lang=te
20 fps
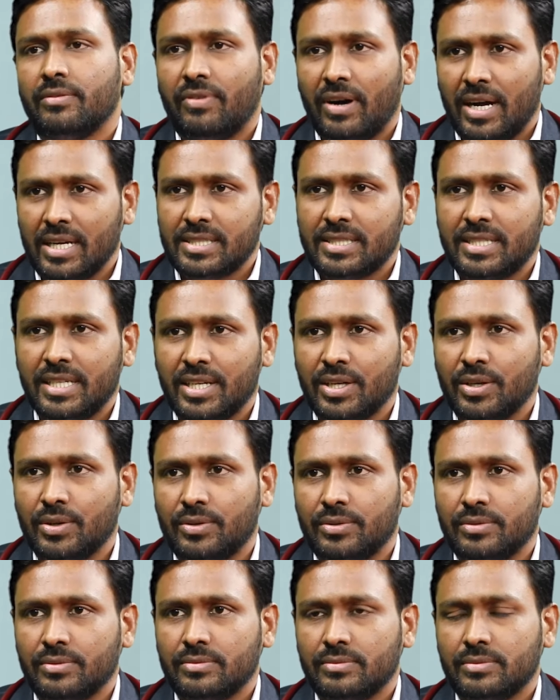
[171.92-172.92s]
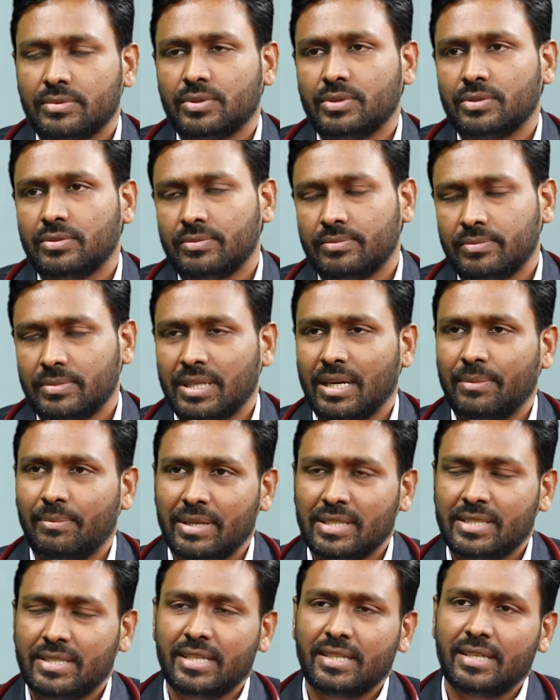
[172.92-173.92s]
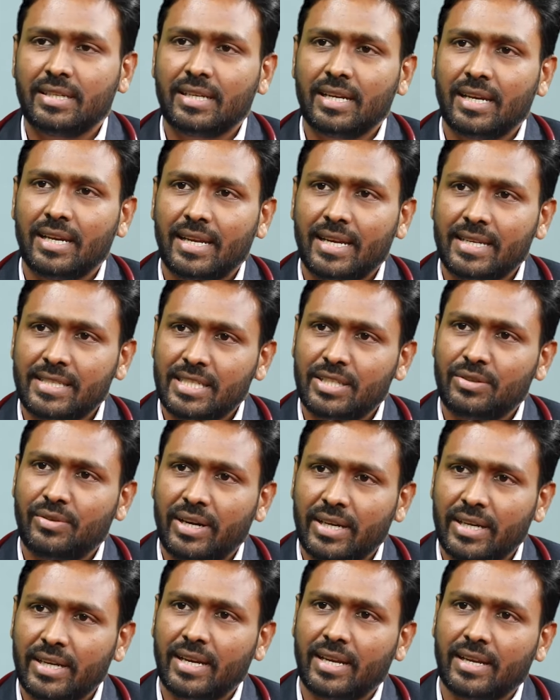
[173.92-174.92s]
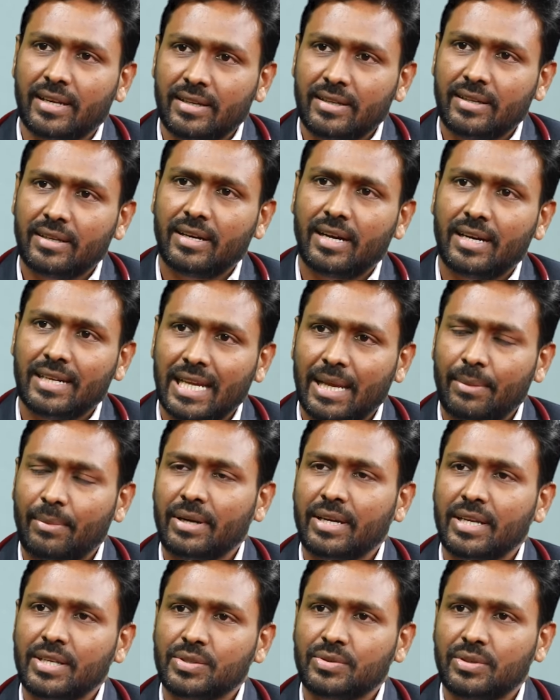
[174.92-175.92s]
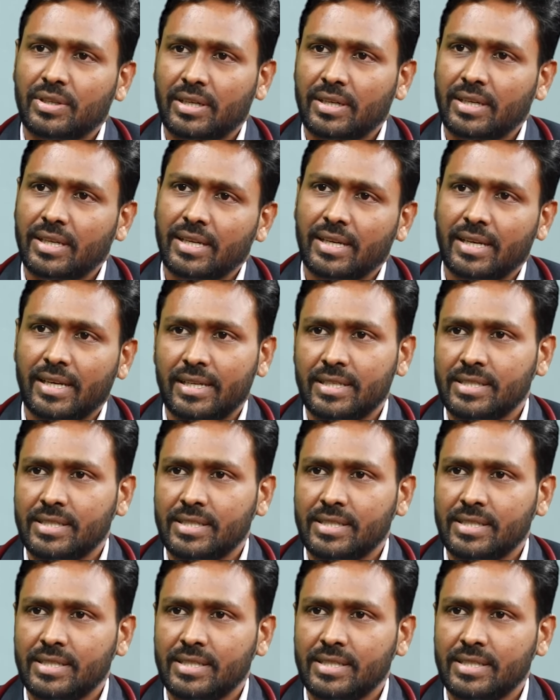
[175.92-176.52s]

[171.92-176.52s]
ఫాస్టింగ్లో ఇంకా బెస్ట్ ఏంటంటే లేచిన వెంటనే ఆ ట్యాబ్లెట్ వేసుకున్నారంటే ఇంకా